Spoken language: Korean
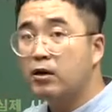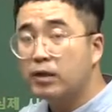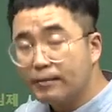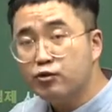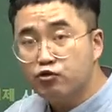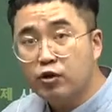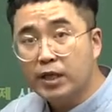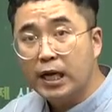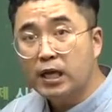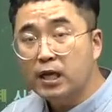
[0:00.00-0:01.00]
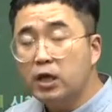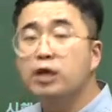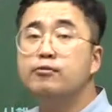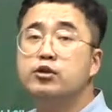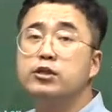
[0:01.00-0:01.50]
왜냐하면 죽거나
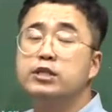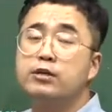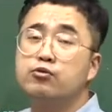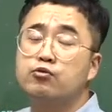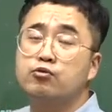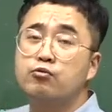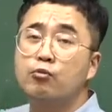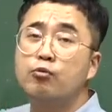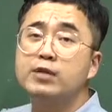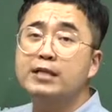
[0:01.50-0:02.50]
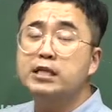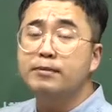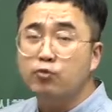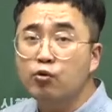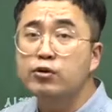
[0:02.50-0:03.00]
이런 분들은 이제 몸은 안
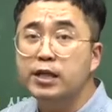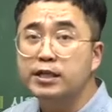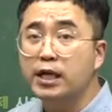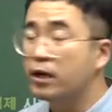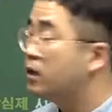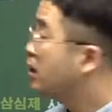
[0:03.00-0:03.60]
되지만 돈은 되잖아요